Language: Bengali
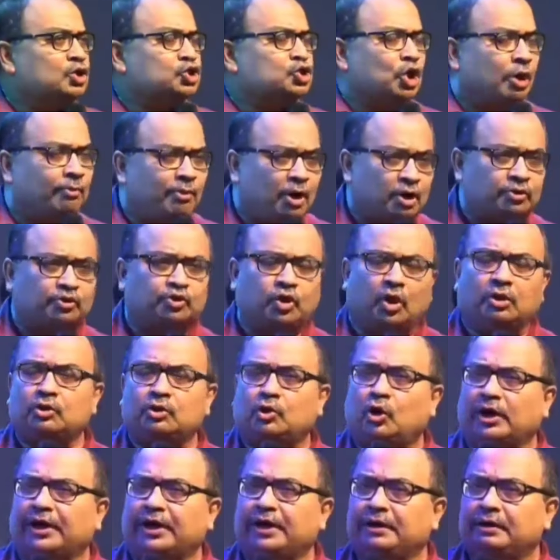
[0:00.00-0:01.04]
সমর্থন
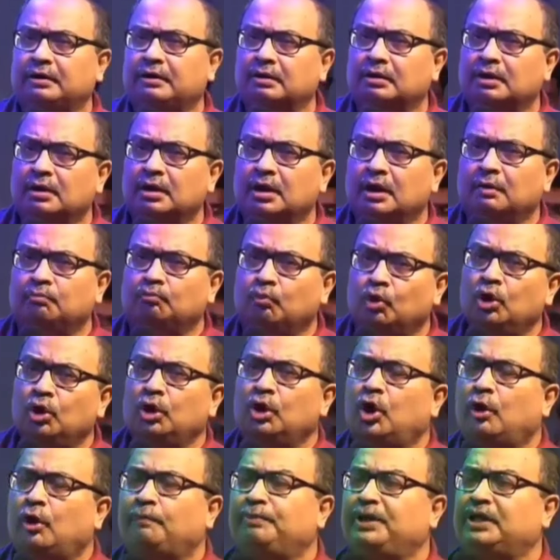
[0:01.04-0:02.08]
করেন
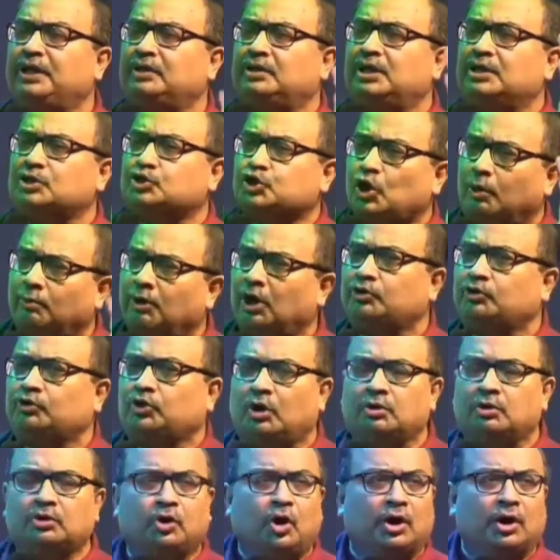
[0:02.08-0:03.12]
মূল্যবৃদ্ধি
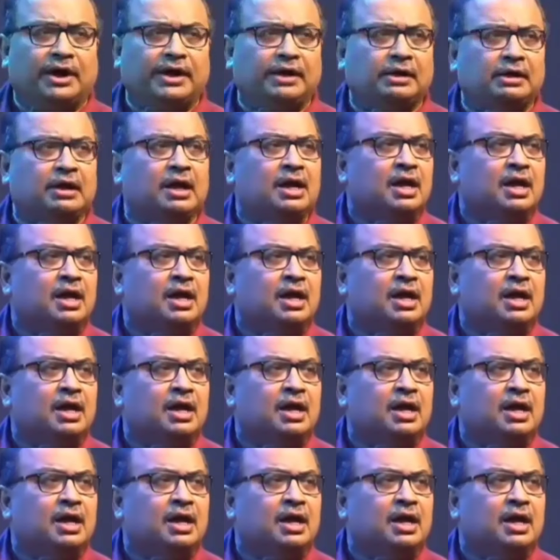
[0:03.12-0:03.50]
সমর্থন করেন